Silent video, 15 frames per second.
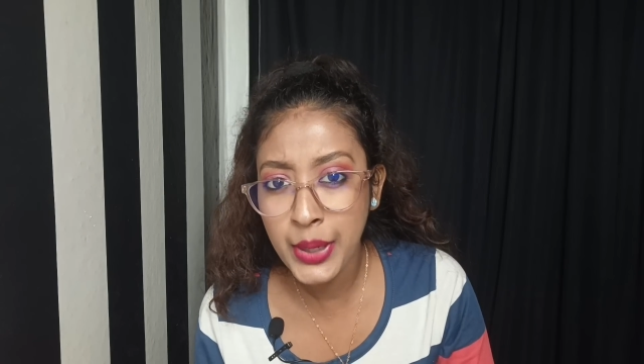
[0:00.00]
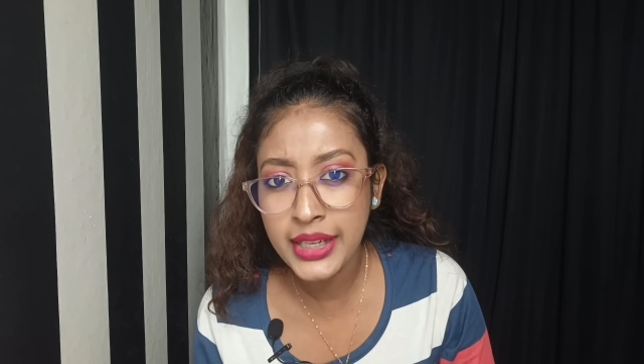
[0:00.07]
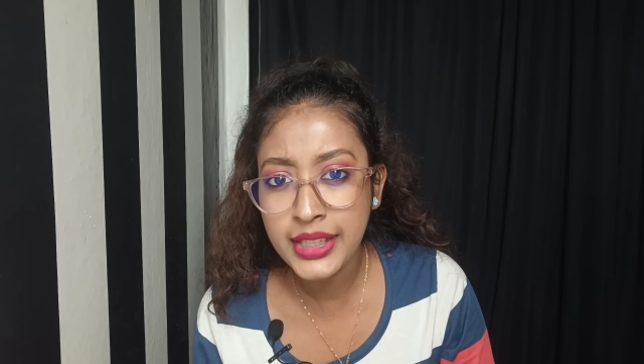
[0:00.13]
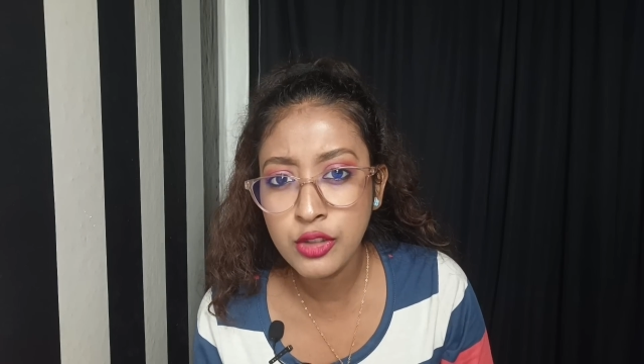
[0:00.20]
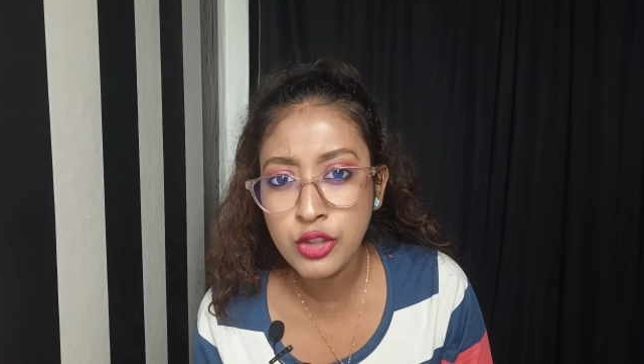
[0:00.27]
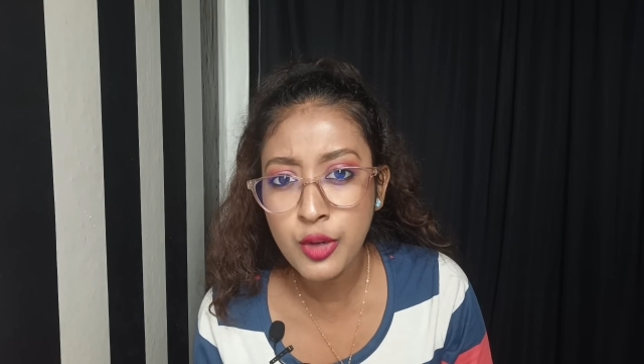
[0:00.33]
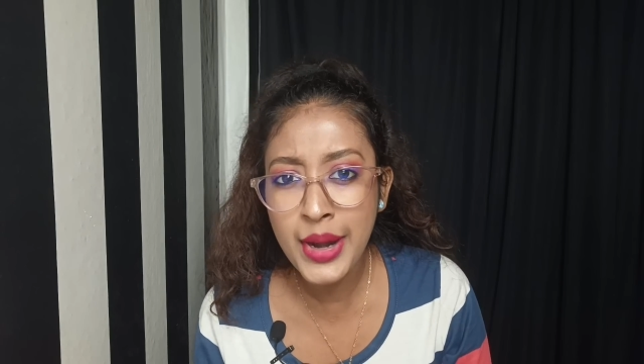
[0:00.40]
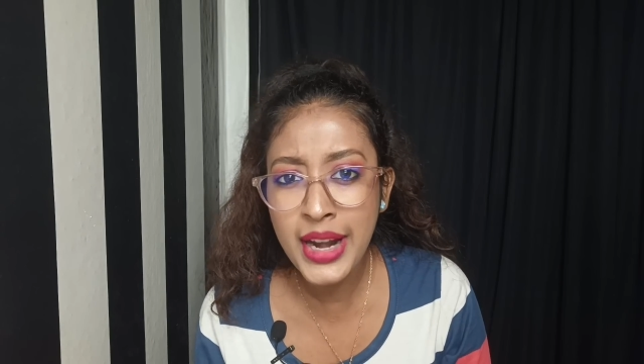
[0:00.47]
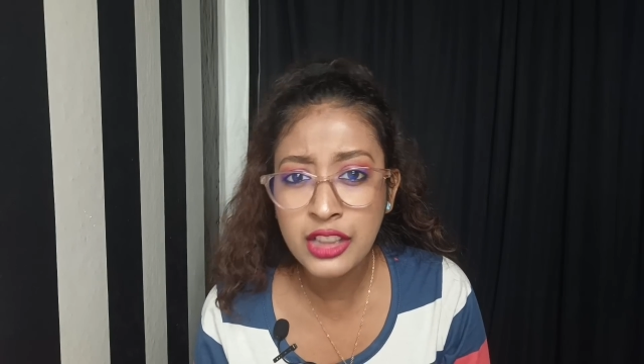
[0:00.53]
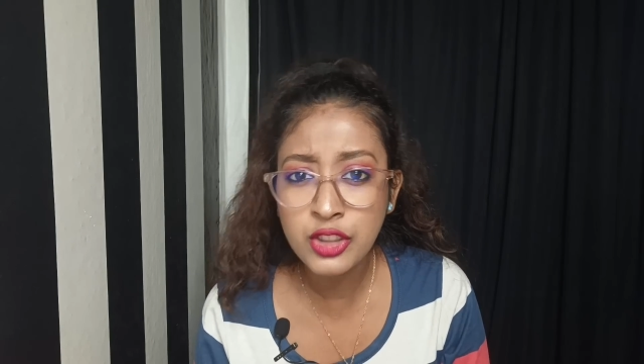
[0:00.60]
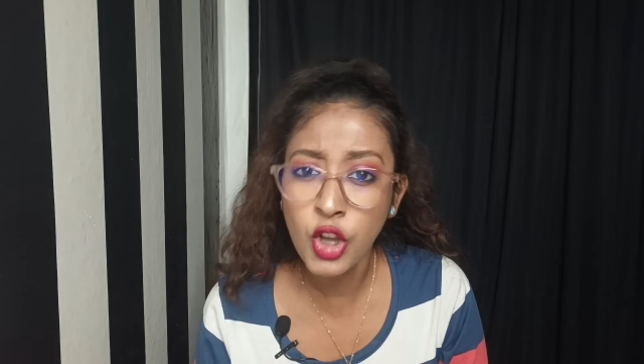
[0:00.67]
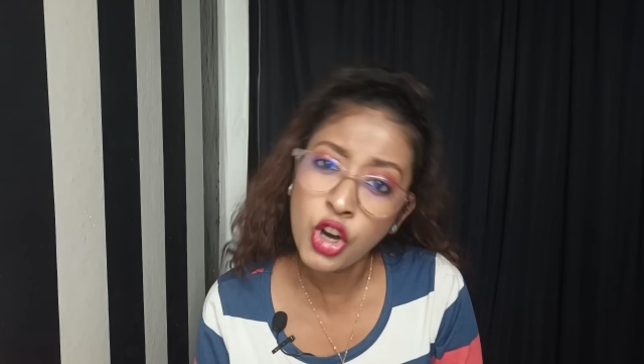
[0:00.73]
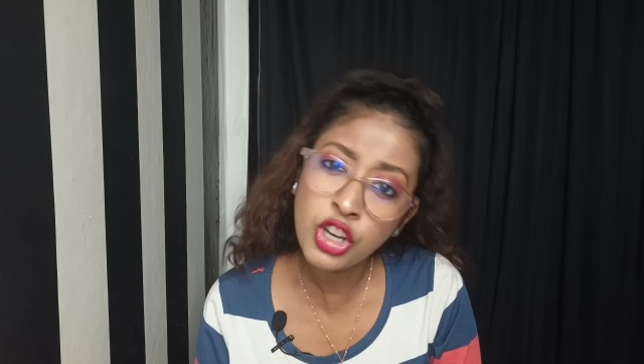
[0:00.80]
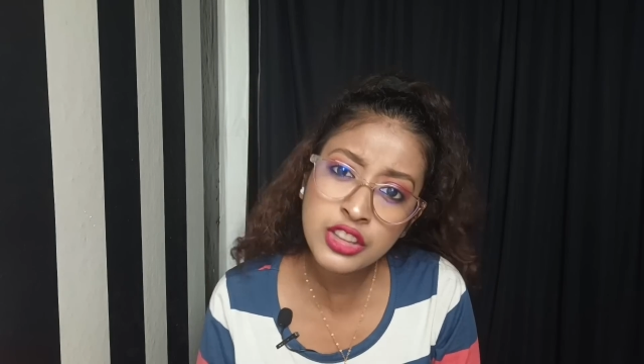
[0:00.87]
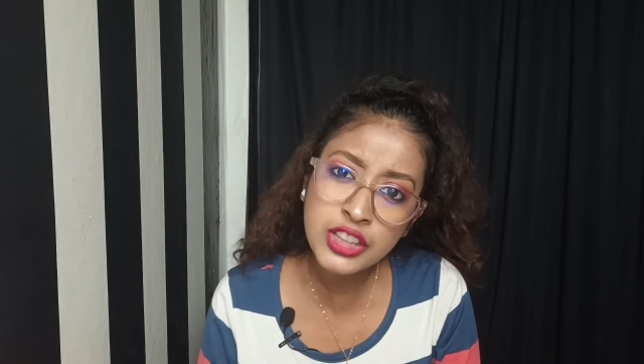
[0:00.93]
ফেটে উঠবে না
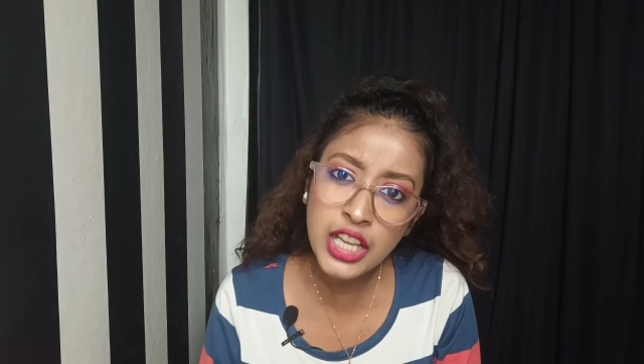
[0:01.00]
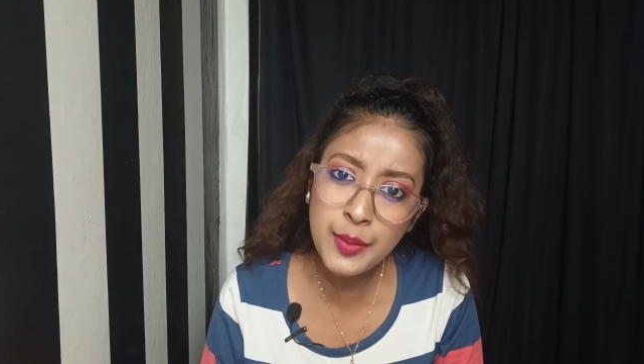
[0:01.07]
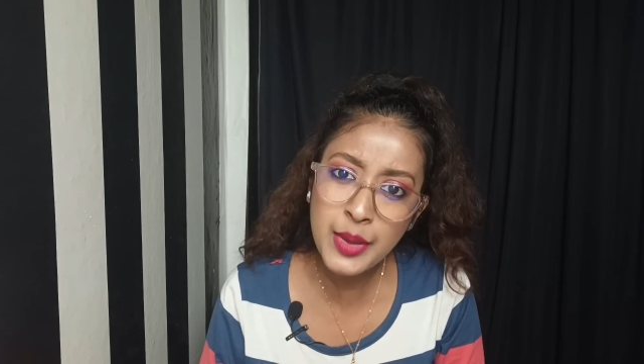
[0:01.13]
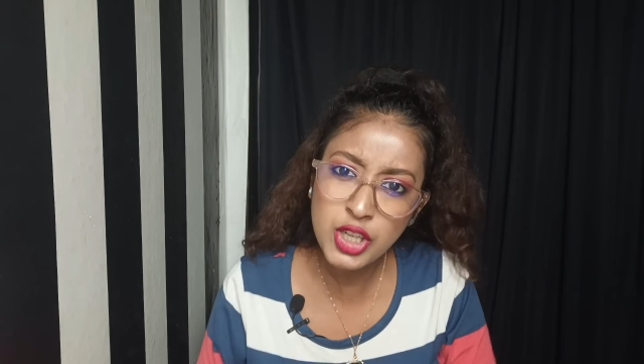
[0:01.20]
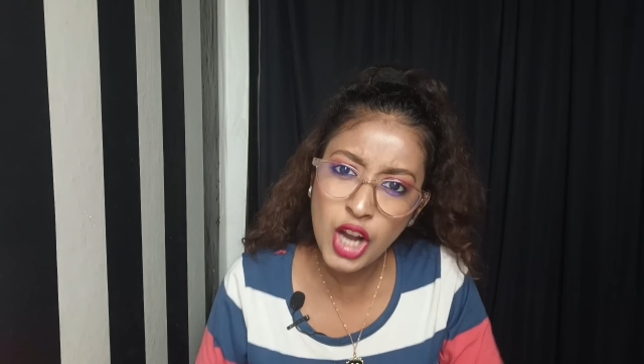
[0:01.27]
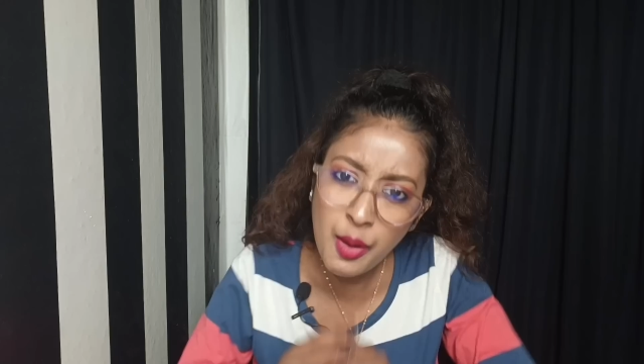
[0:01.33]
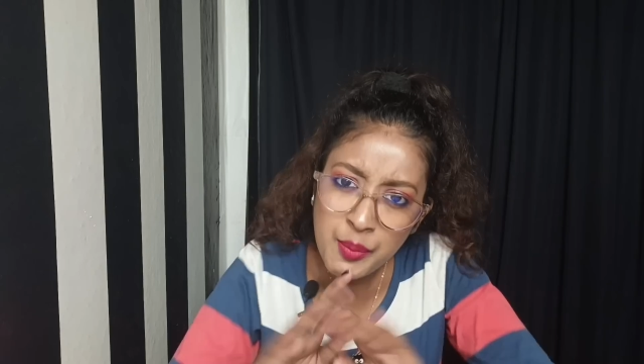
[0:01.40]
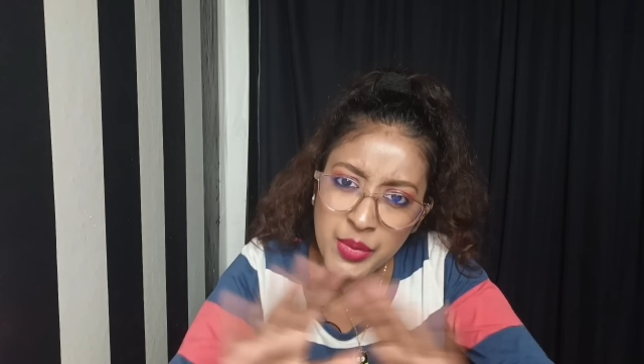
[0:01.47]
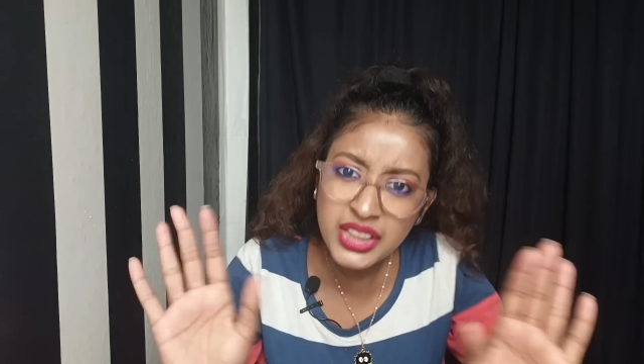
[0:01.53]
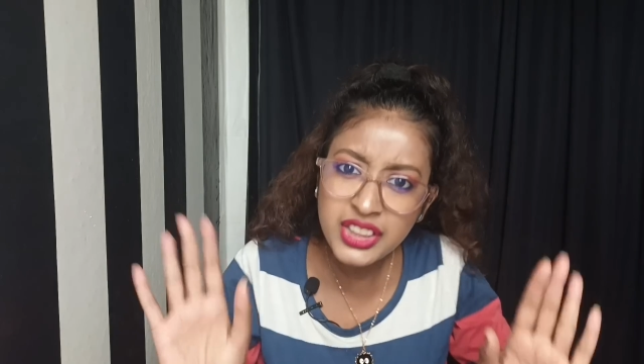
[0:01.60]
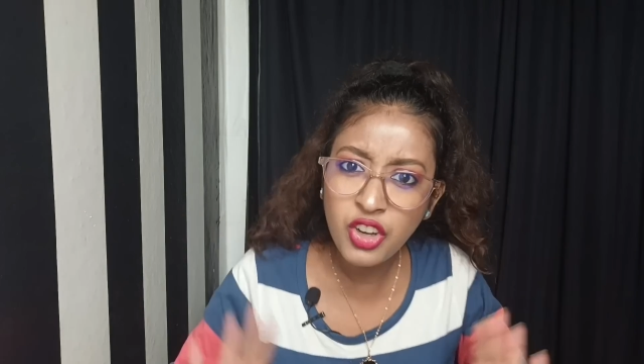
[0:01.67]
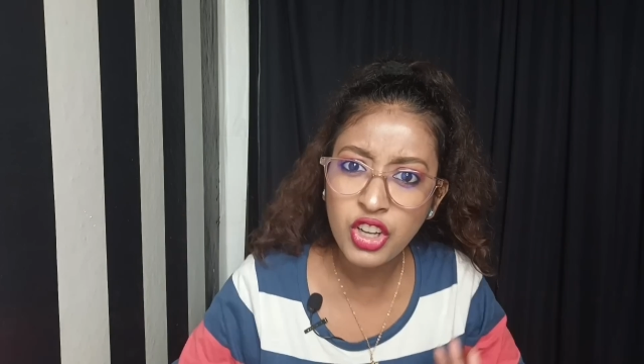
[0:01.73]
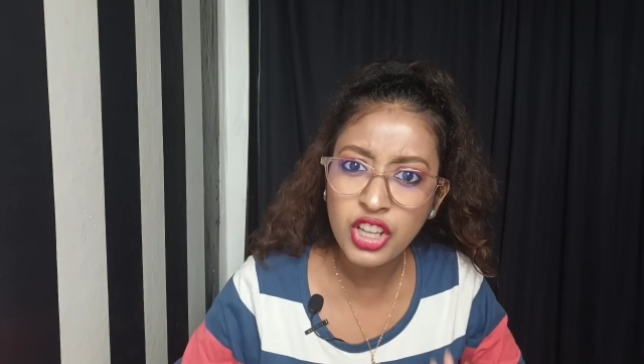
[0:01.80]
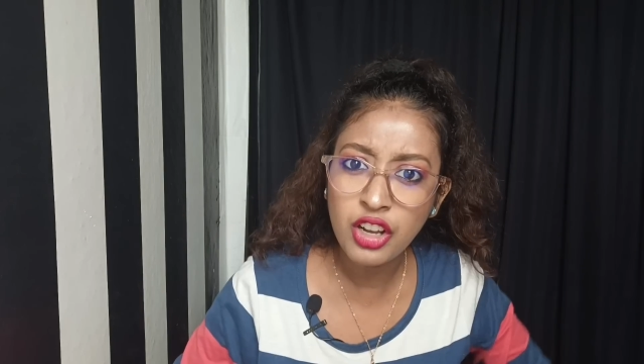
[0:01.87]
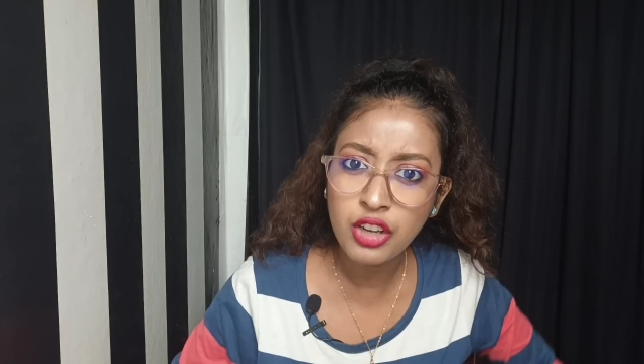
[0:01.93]
তখন দেখবে সব
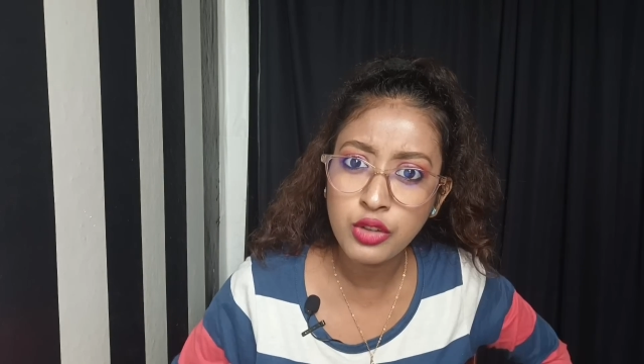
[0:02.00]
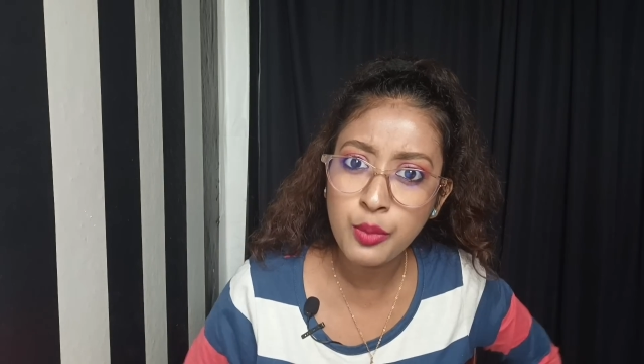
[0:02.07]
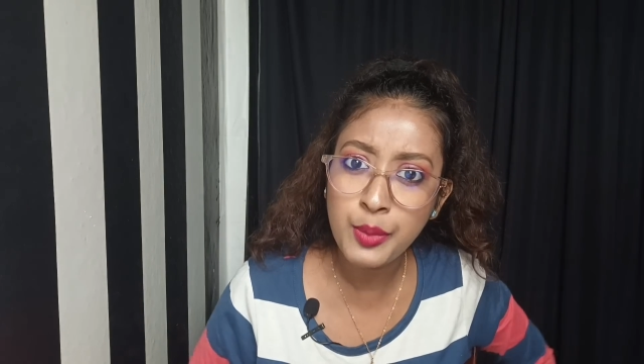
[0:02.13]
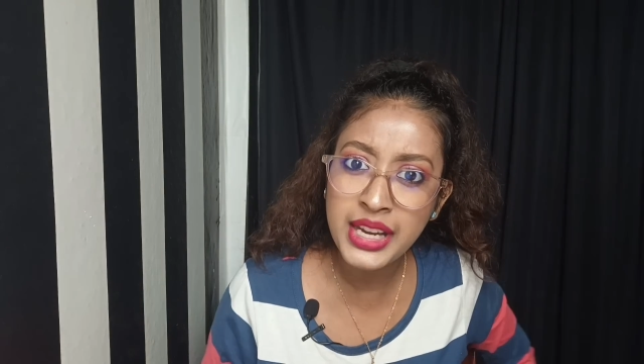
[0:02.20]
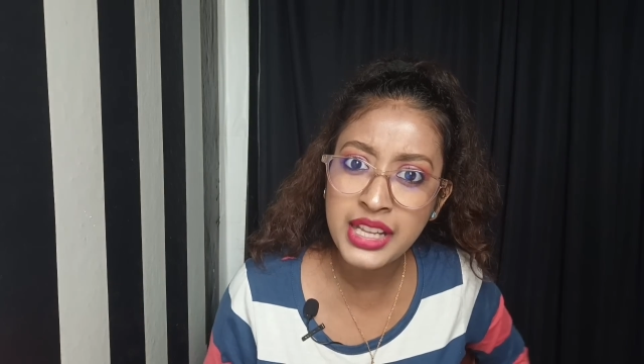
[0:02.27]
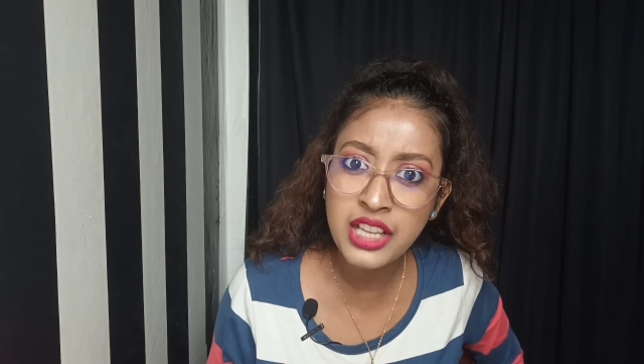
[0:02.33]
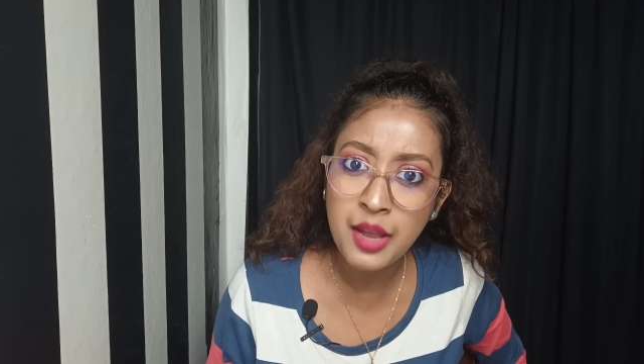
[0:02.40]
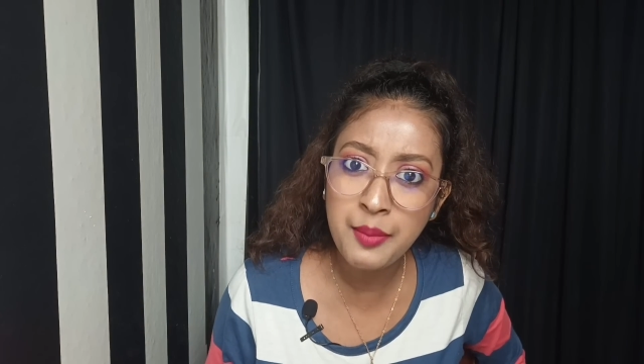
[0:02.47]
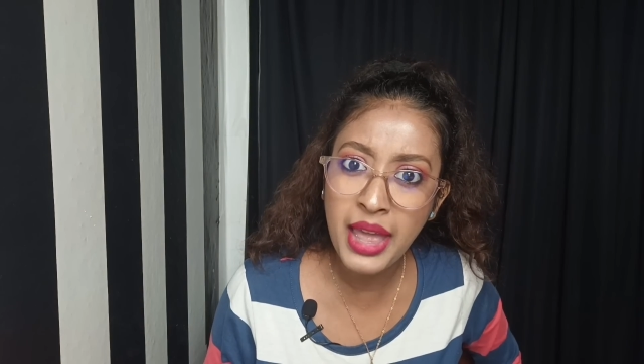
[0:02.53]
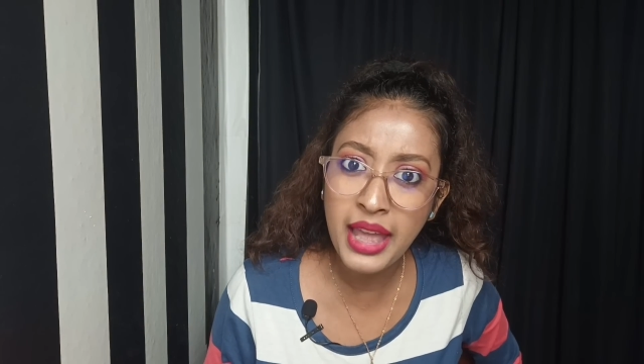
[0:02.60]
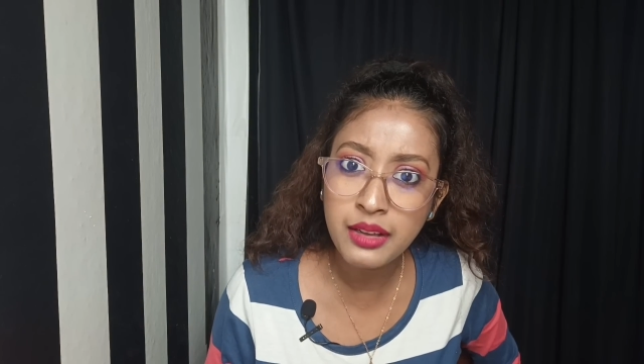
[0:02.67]
মিথ্যা কলাগুলো বেরিয়ে যাবে